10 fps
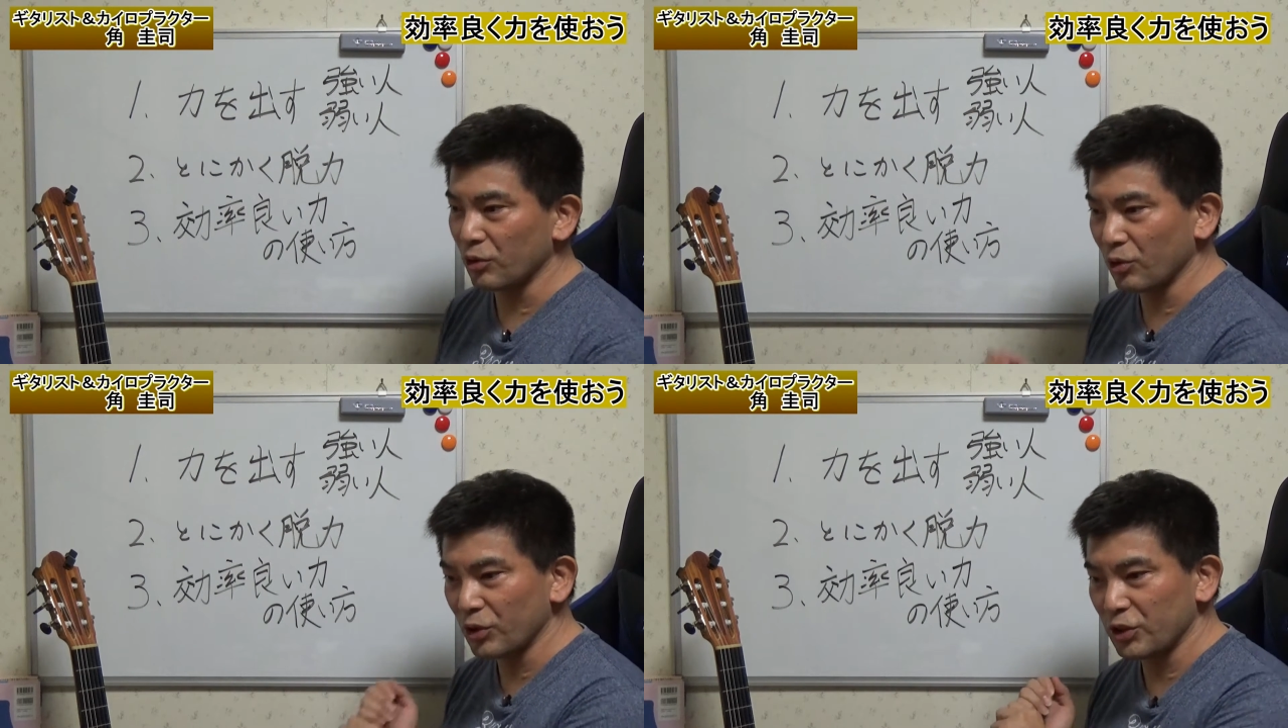
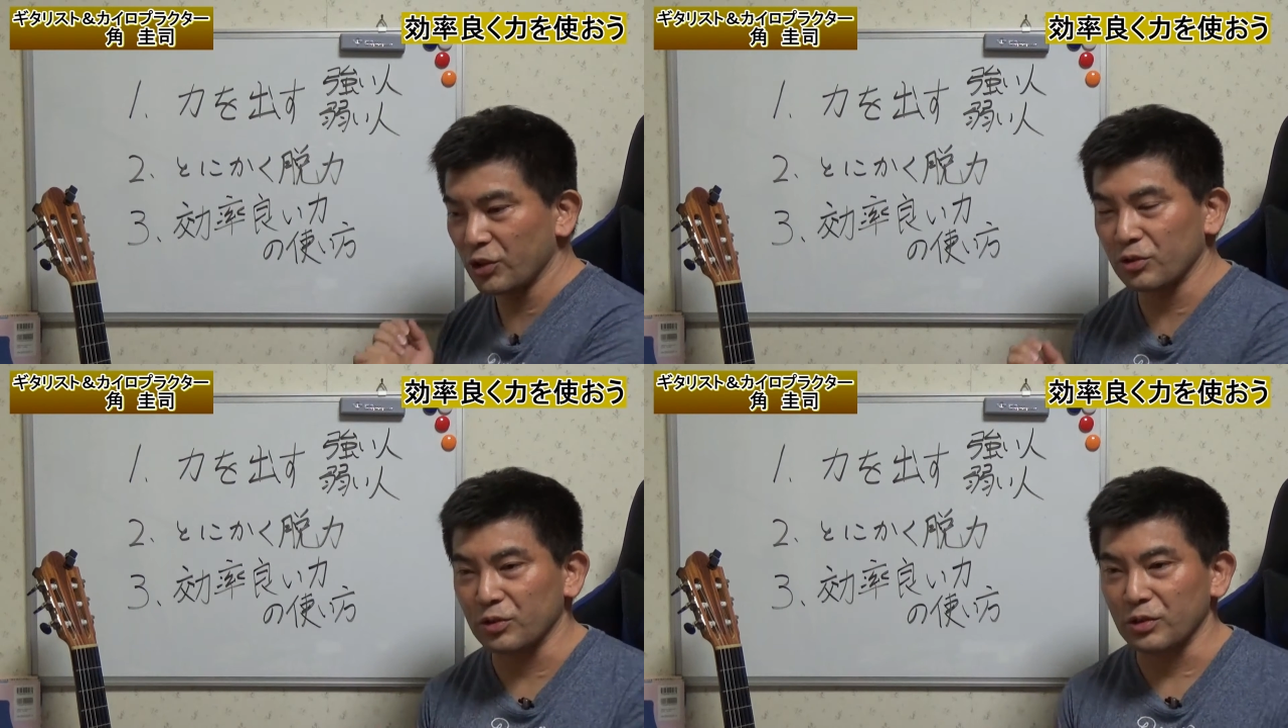効
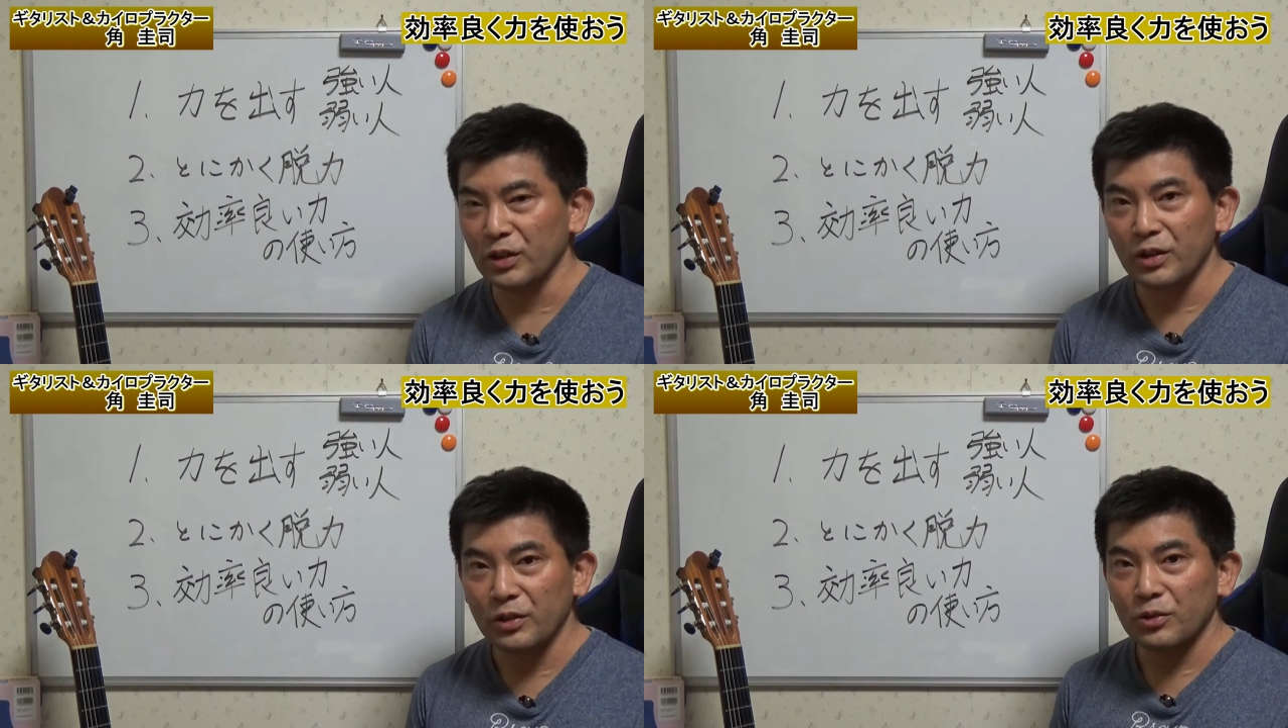率よく
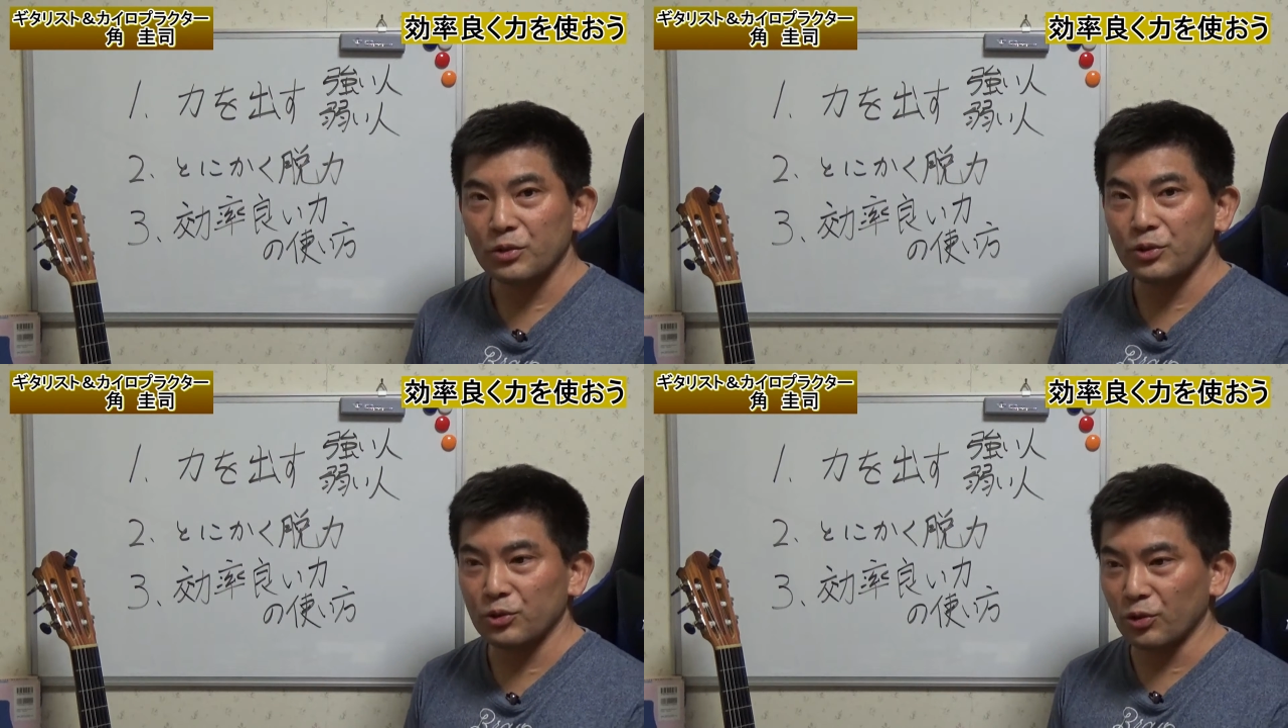
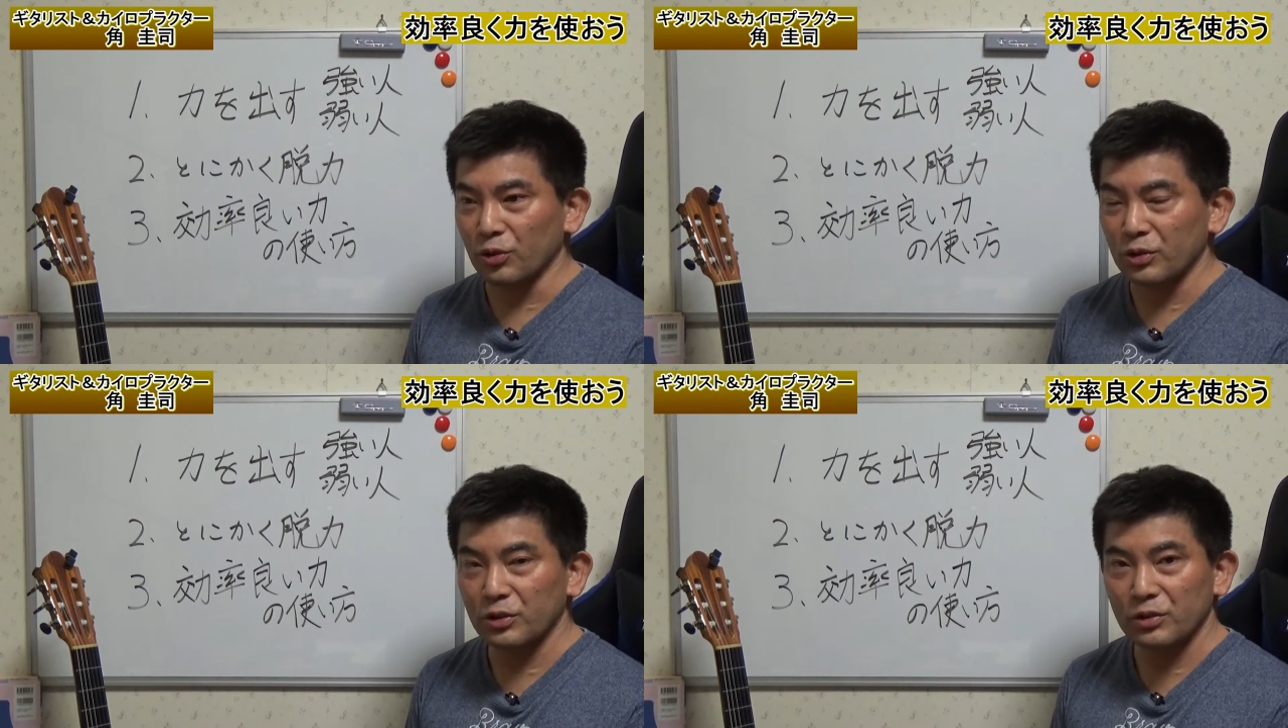振る
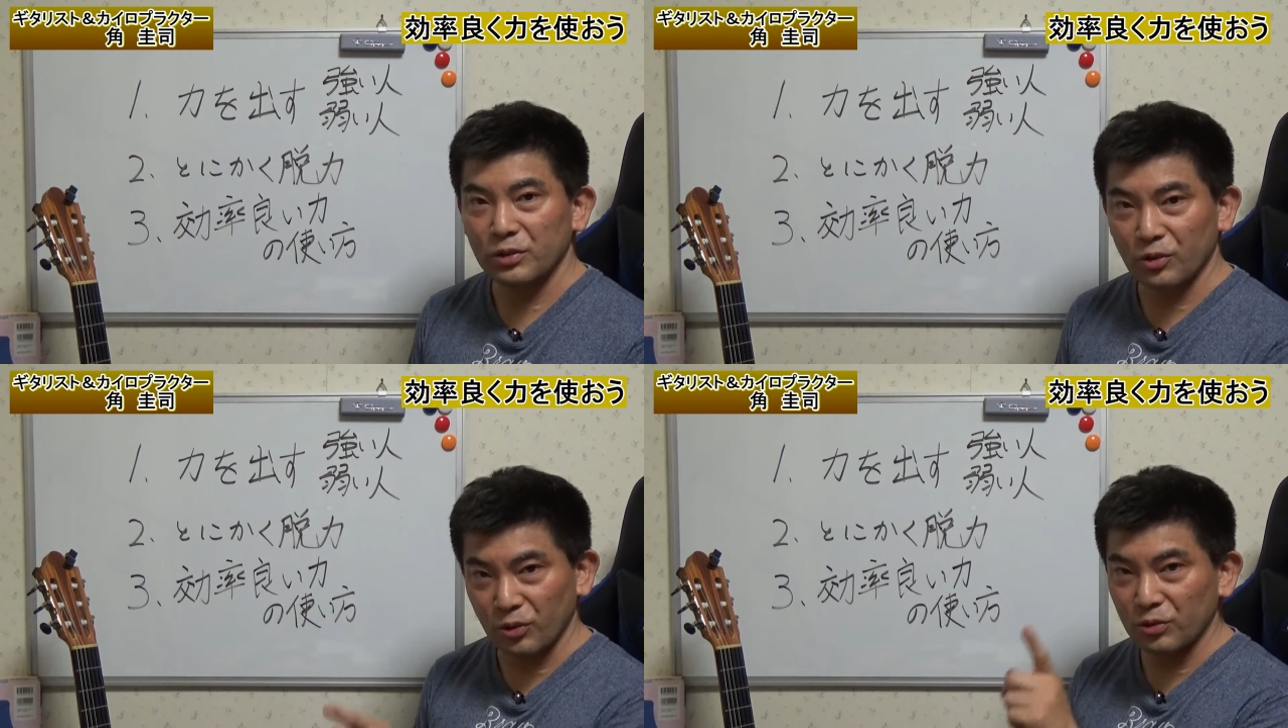と、
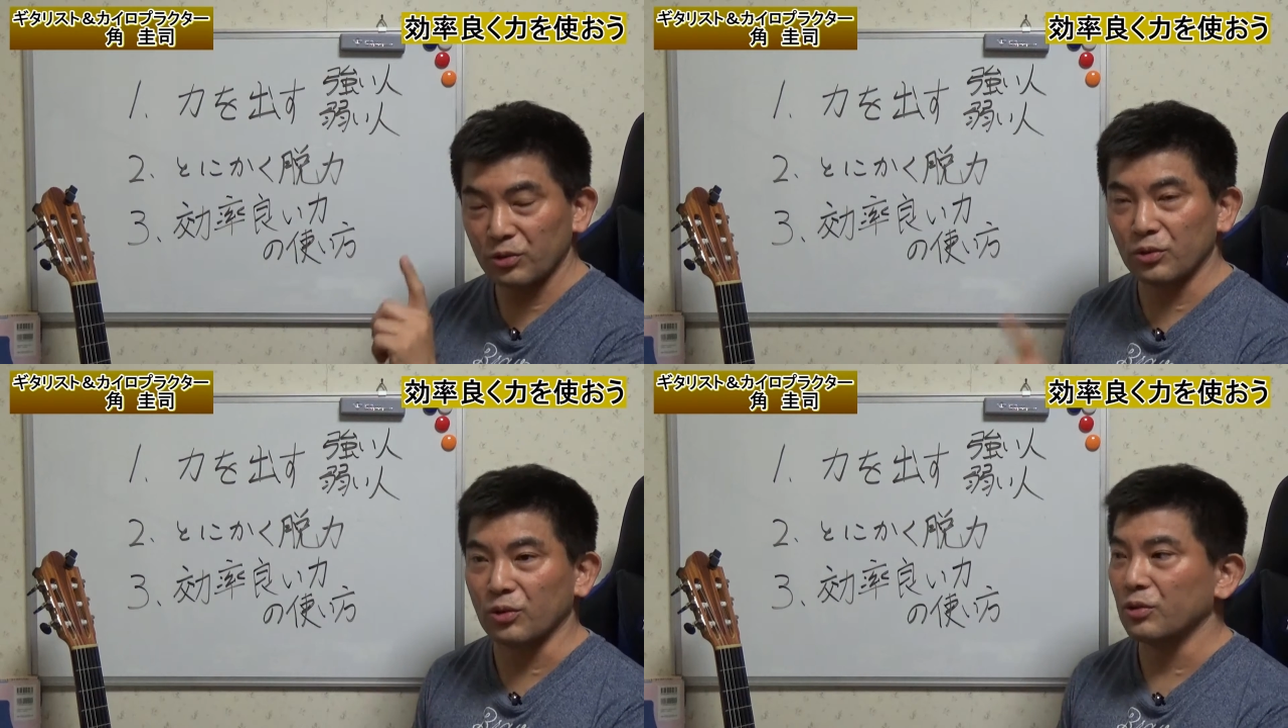
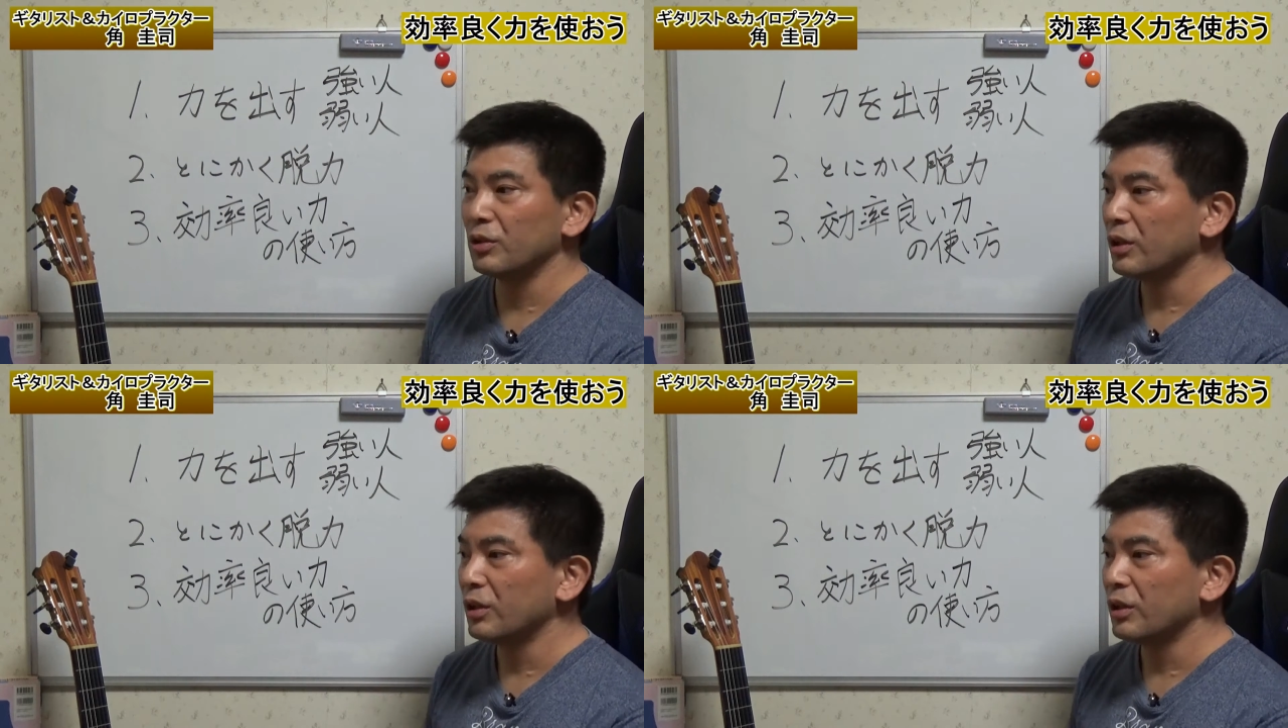スコーンと、